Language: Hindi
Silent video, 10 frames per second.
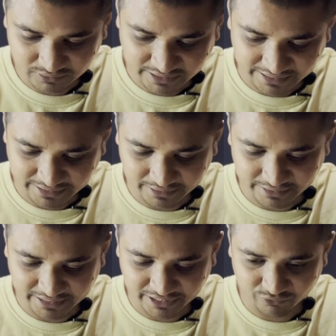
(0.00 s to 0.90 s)

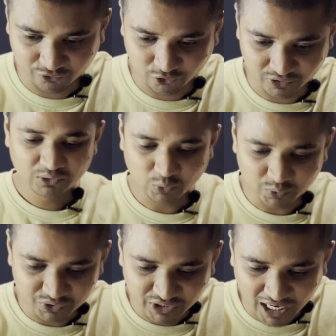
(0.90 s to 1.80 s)
1994 तो
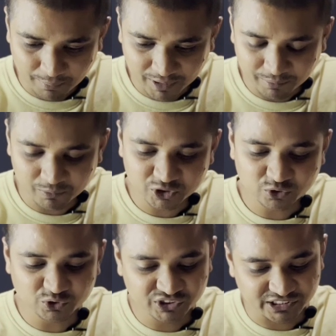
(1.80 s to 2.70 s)
यहाँ पे अभी मुझे
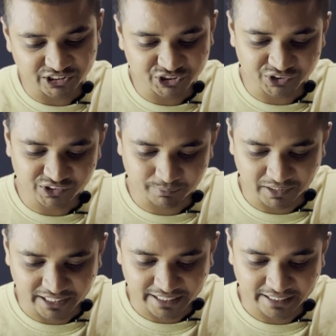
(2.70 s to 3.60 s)
कुछ सजेशंस
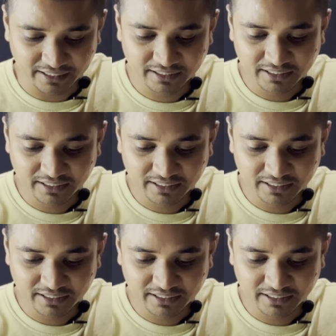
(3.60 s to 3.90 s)
मिले हैं